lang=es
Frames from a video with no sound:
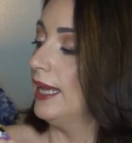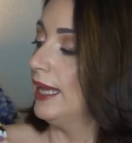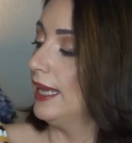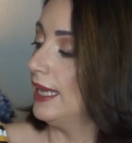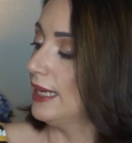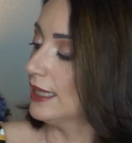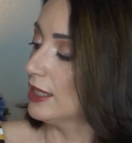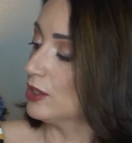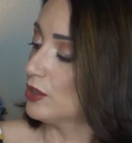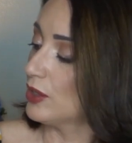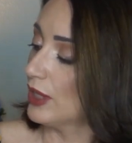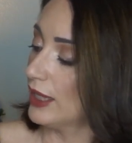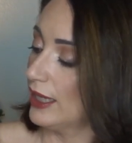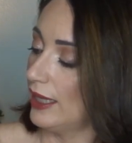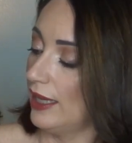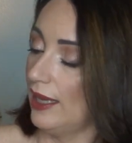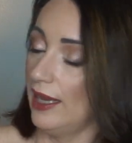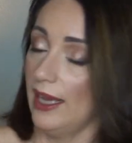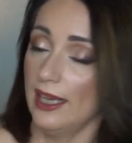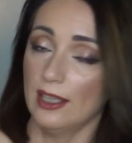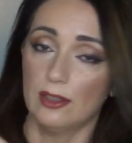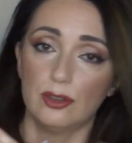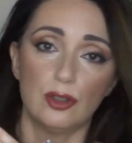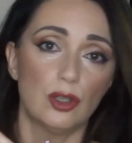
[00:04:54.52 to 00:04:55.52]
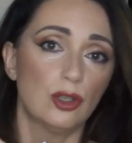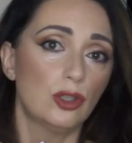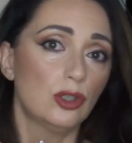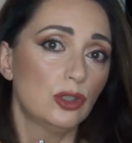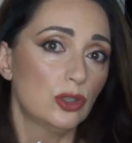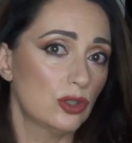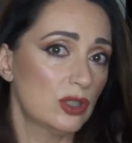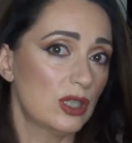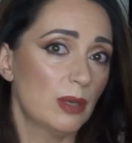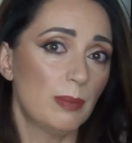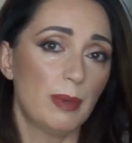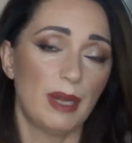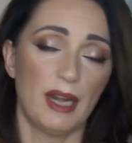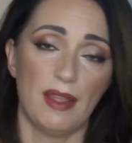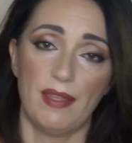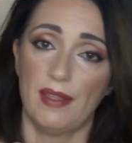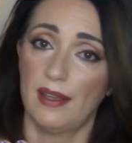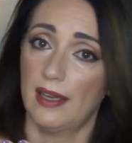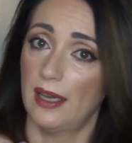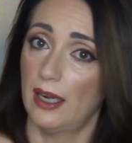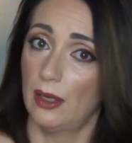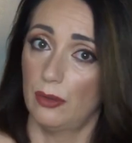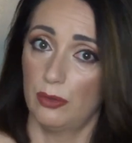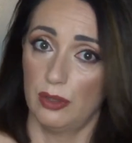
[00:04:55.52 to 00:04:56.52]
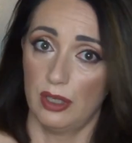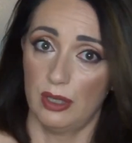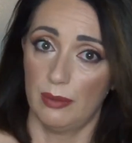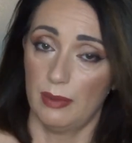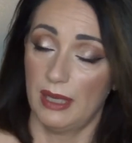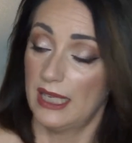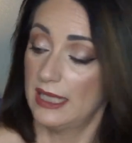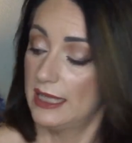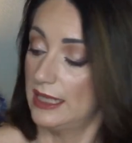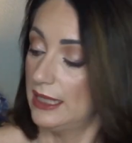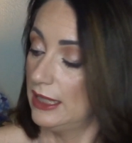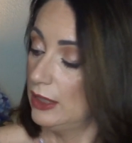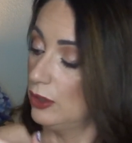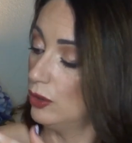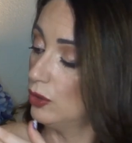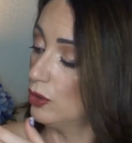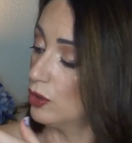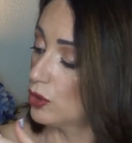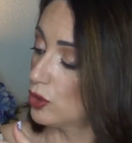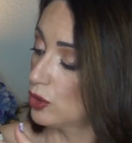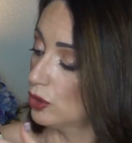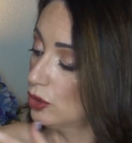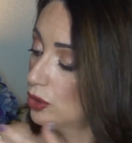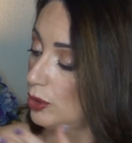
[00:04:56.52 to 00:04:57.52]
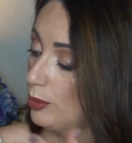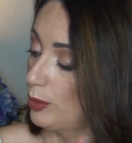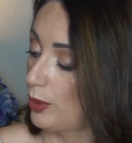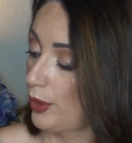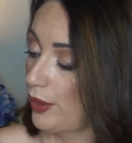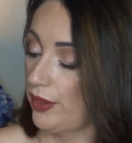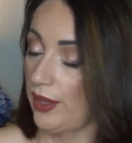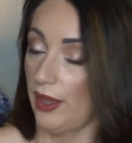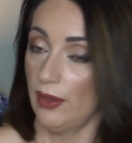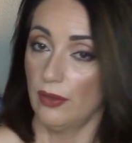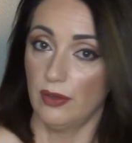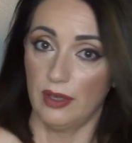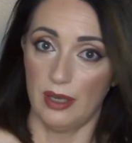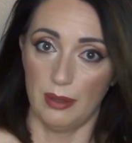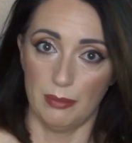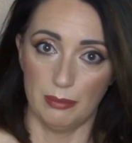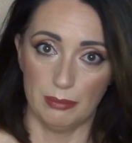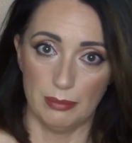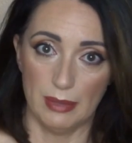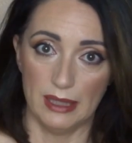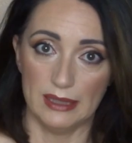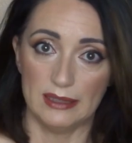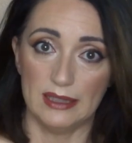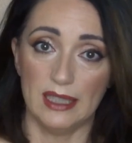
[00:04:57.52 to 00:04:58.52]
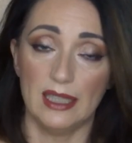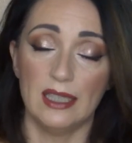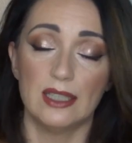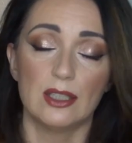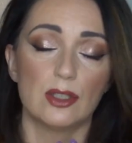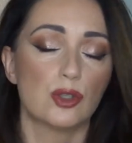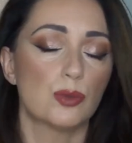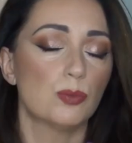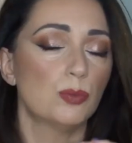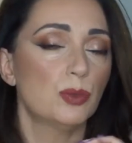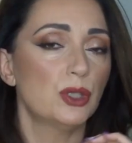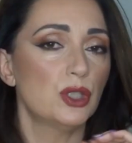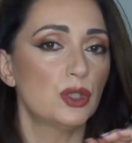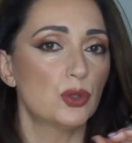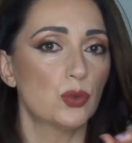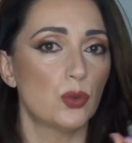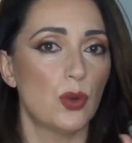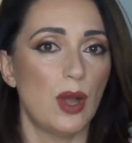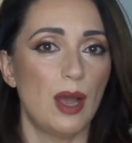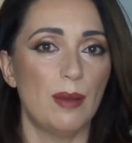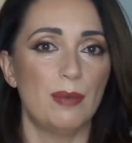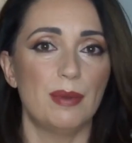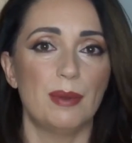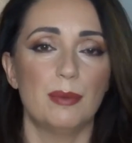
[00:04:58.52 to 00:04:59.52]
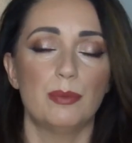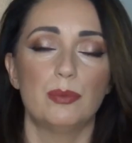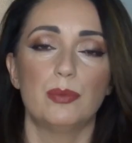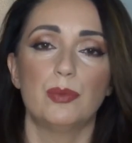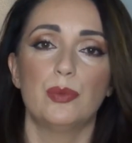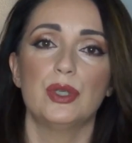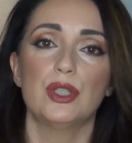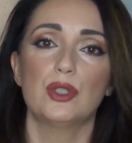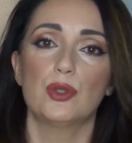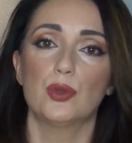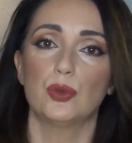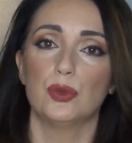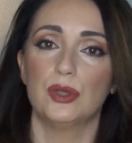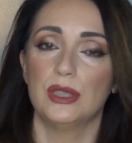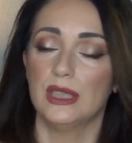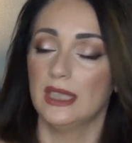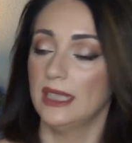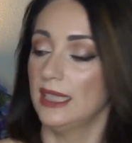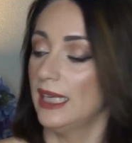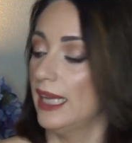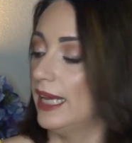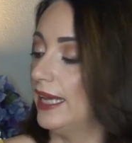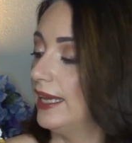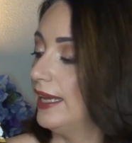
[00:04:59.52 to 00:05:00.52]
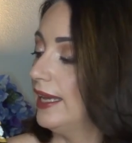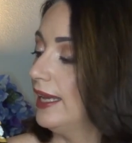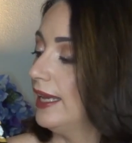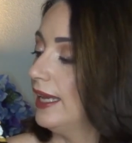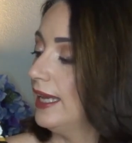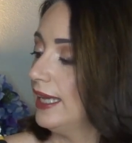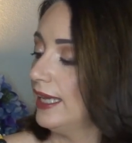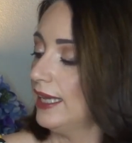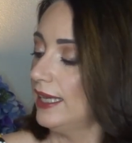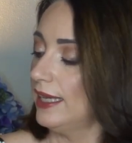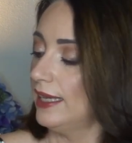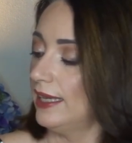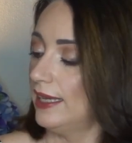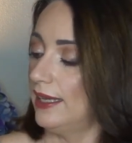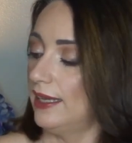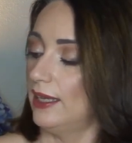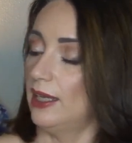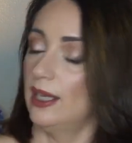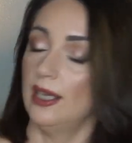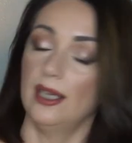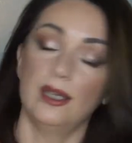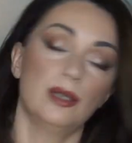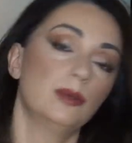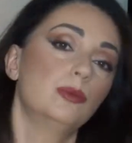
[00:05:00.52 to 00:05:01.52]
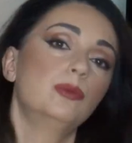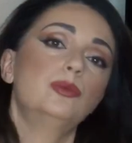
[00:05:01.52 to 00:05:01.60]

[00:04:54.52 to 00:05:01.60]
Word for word: El caso es que estos no se parecen a Laguna en Casino, son dos bronceadores mate, muy suaves, muy sutiles, eh,